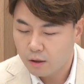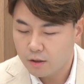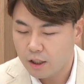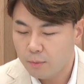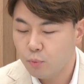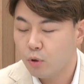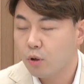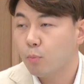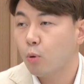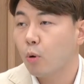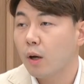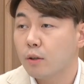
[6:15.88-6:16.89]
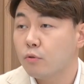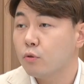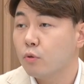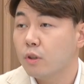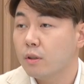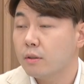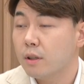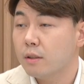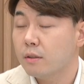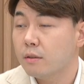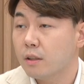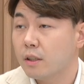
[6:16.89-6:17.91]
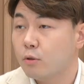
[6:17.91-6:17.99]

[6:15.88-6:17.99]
근데 EPR은 보관과 수송이 사실상